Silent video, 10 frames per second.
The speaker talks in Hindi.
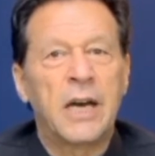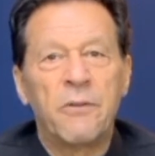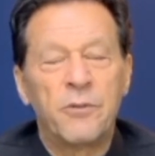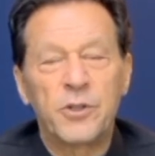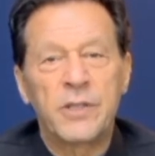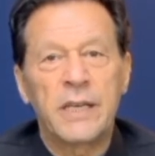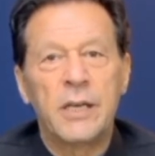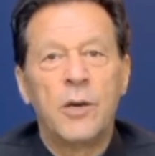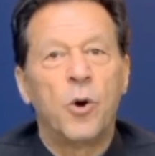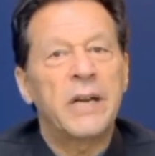तहफ़
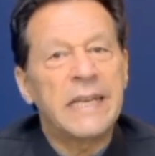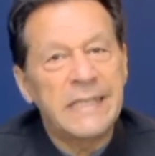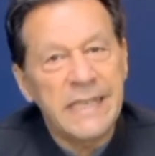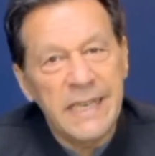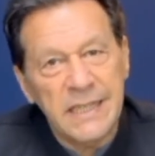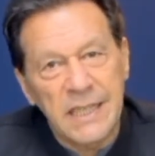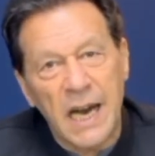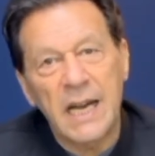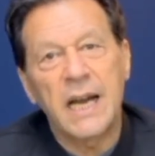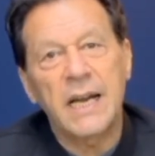नहीं और इसलिए
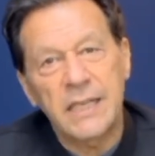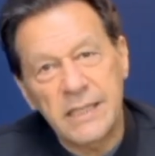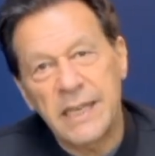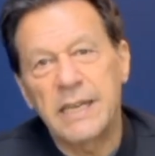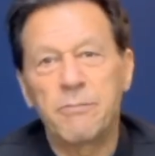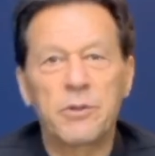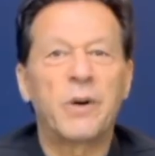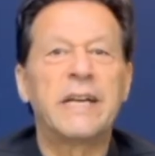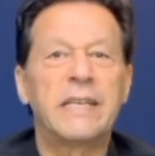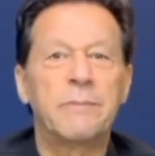थाना कचहरी
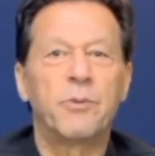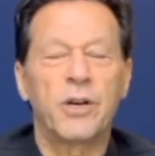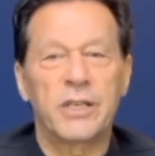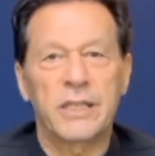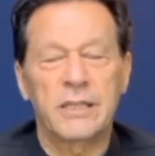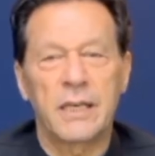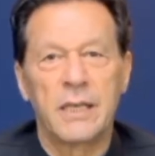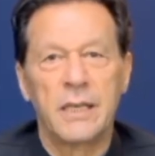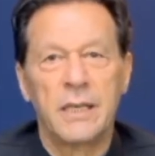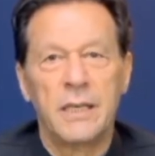पटवारी की पॉलिटिक्स है
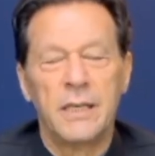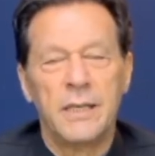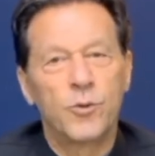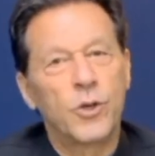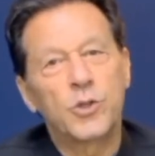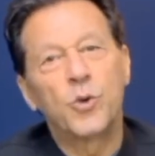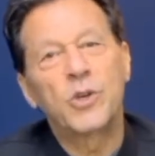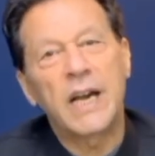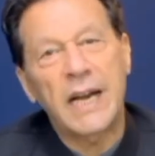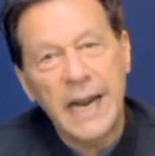क्योंकि जो
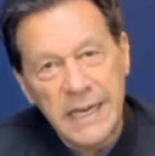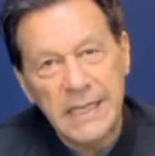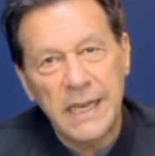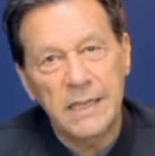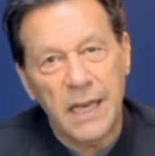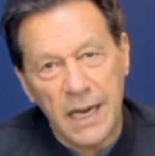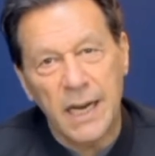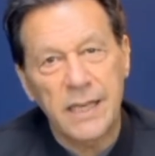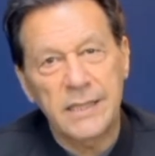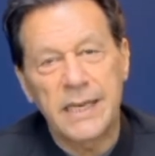उनका राइट है
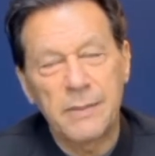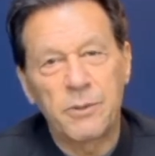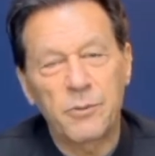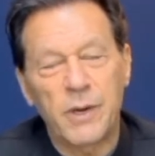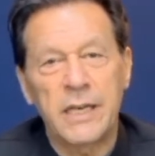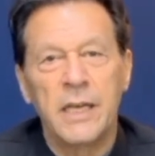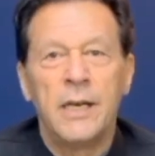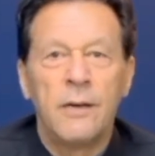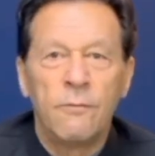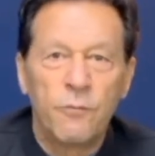थाना कचहरी पटवारी
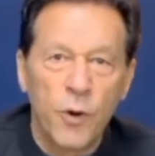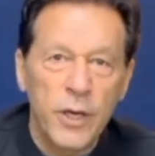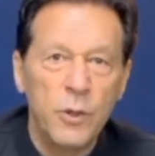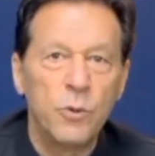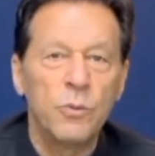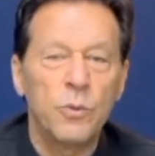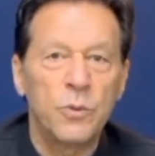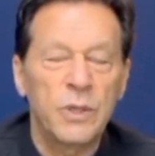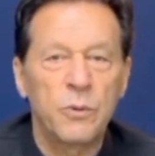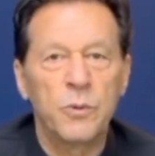वही उन
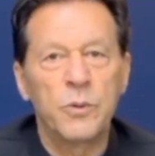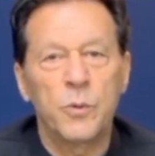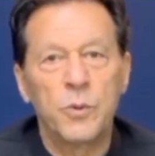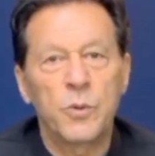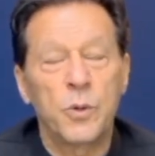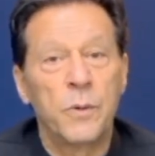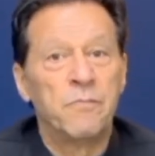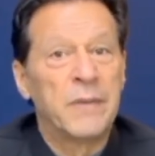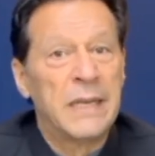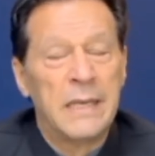उधर उन, उनको
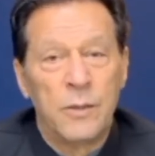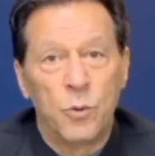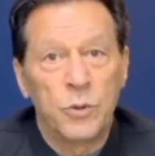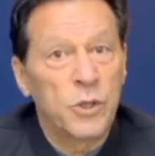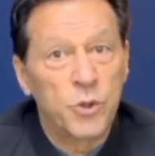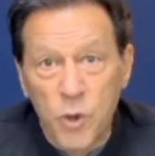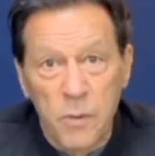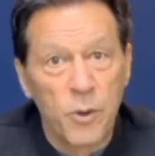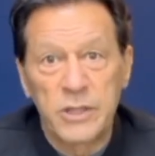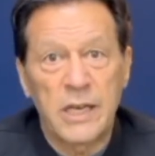उधर
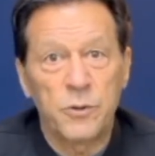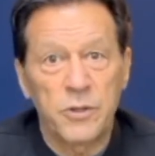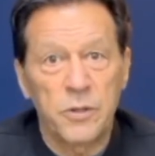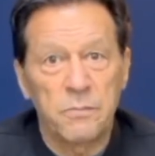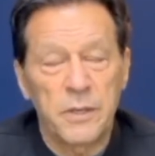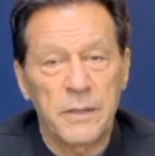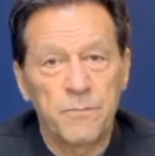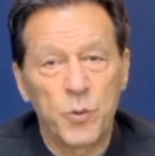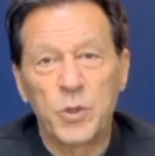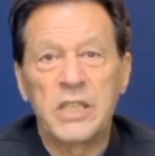जुल्म होता है उनके ऊपर
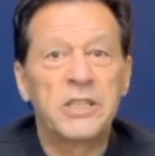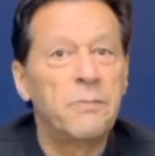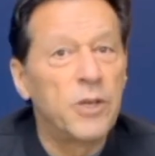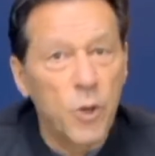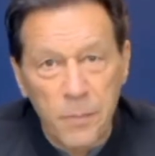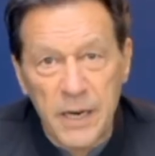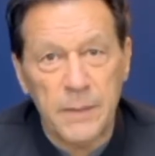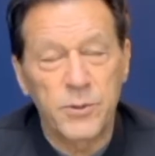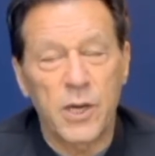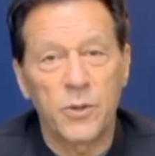उनकी ज़मीनों पे
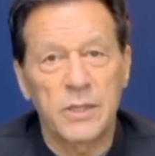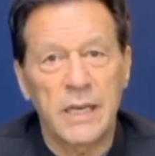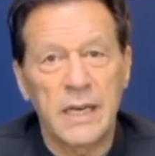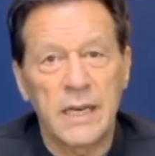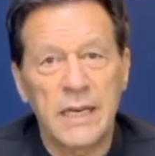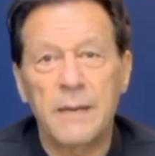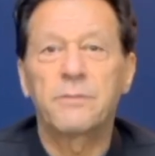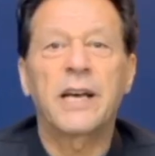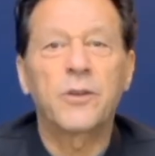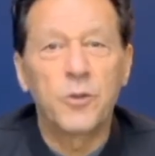कब्ज़ा होता है
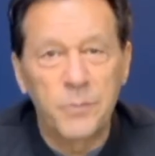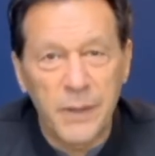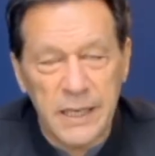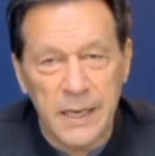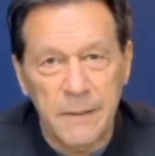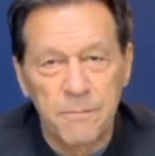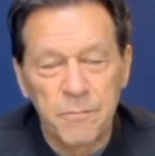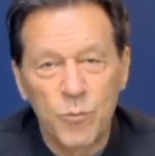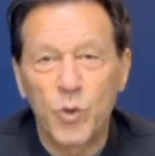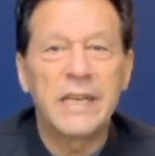कब्ज़ा ग्रुप है यहाँ
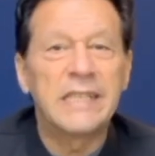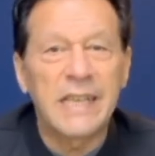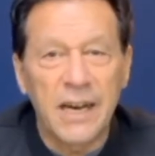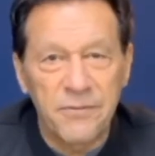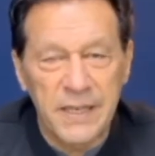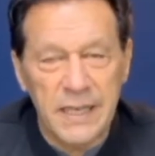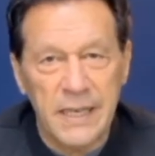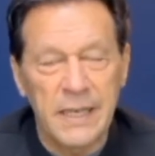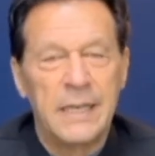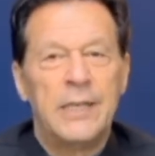क्योंकि इंसाफ
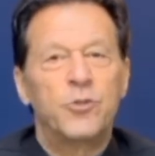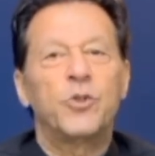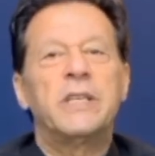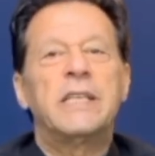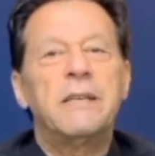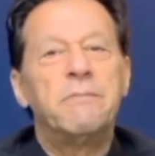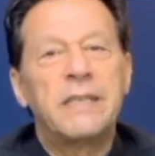नहीं है तो ये